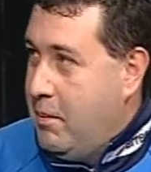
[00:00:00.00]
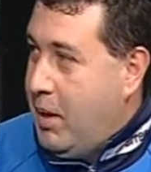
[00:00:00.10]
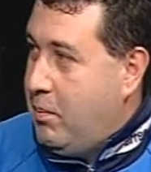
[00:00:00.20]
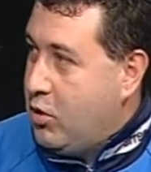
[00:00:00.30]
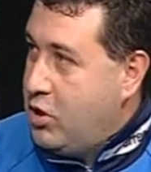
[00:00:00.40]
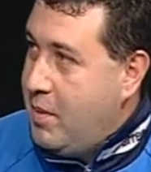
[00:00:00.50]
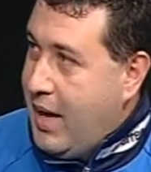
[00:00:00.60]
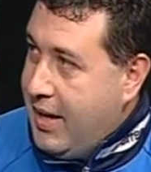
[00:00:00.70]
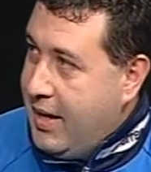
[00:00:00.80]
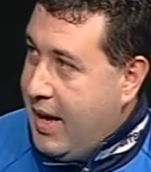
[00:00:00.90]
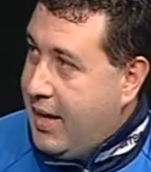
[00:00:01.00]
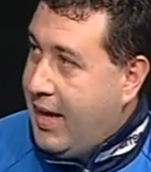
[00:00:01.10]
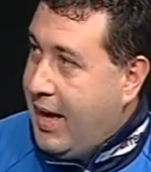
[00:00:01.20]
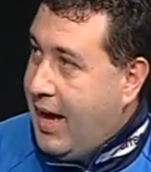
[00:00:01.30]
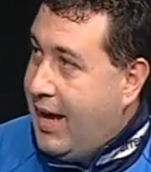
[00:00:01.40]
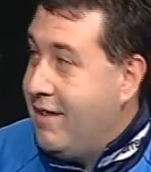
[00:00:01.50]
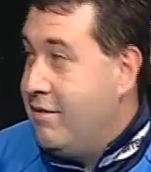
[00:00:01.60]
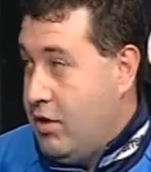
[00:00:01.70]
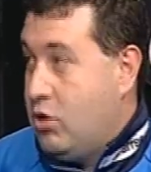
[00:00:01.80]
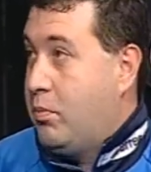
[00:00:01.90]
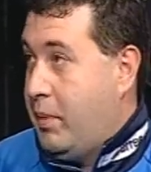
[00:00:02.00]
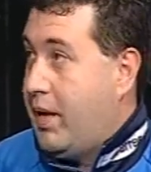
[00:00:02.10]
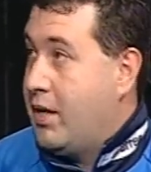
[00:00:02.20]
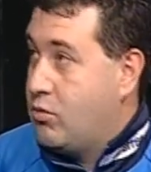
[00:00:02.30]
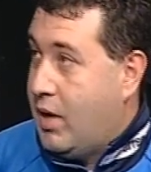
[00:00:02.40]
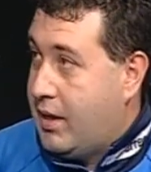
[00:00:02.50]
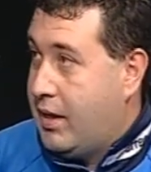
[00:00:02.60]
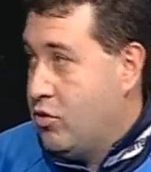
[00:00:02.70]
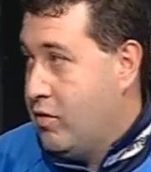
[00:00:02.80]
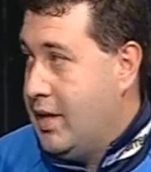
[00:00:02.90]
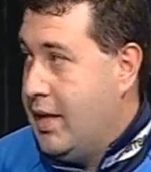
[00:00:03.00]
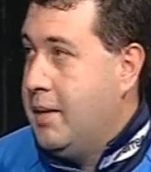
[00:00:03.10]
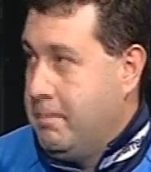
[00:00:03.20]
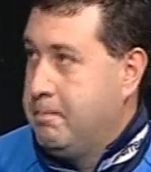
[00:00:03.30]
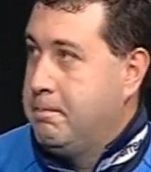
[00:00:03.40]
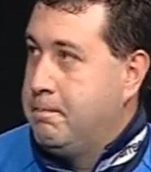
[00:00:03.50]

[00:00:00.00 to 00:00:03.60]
per i prossimi anni anche all'invito per le squadre giovanili.